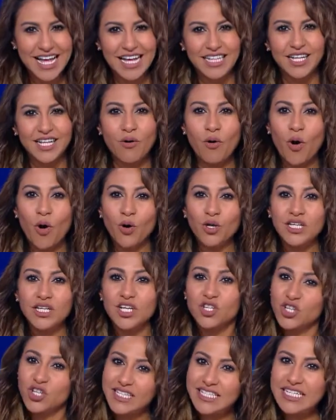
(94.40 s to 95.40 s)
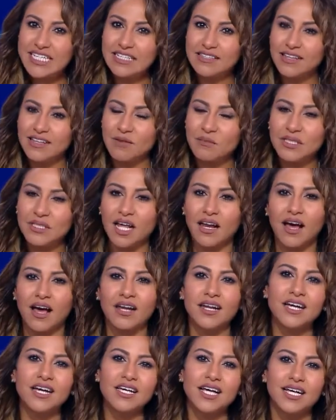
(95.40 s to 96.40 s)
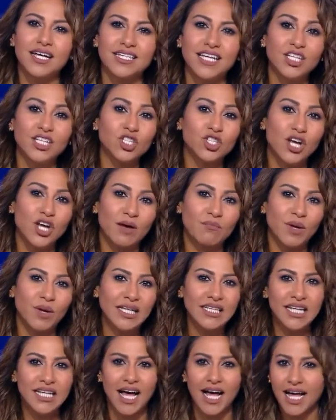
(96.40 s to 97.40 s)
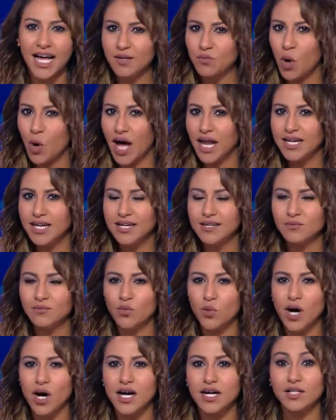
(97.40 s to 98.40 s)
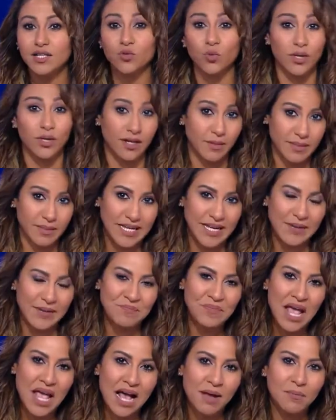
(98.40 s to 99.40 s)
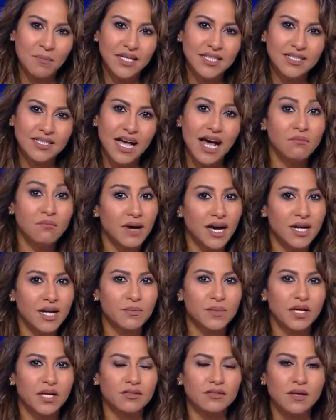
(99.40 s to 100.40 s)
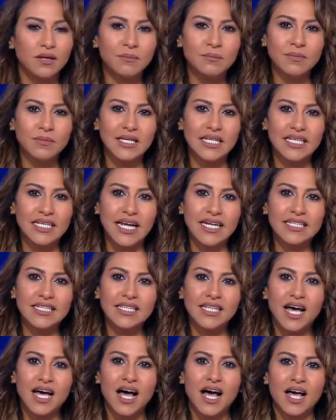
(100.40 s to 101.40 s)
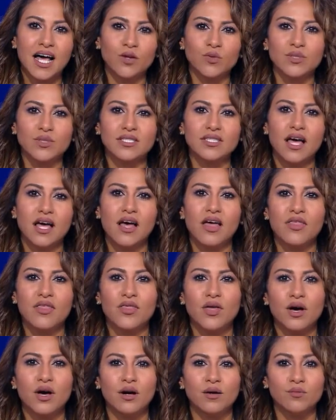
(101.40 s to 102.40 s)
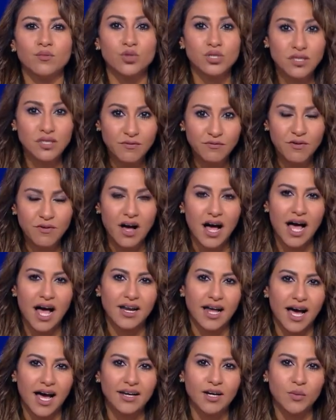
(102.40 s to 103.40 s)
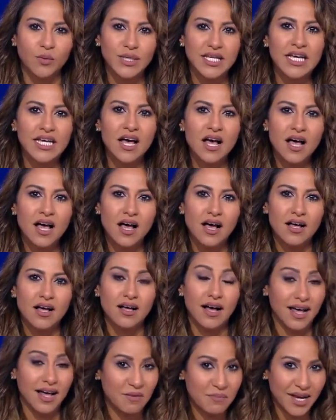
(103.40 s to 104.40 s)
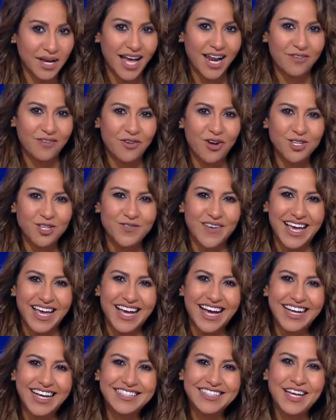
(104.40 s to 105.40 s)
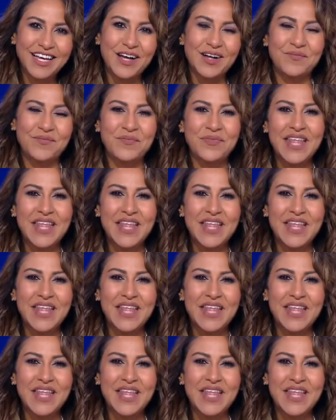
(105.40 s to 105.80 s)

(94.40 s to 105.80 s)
نوع جديد من العلاقة ينشأ بين المعلم وطلابه من المغرب ينضم إلينا الأستاذ مصطفى العلوي آه، أهلا بك على فرانس 24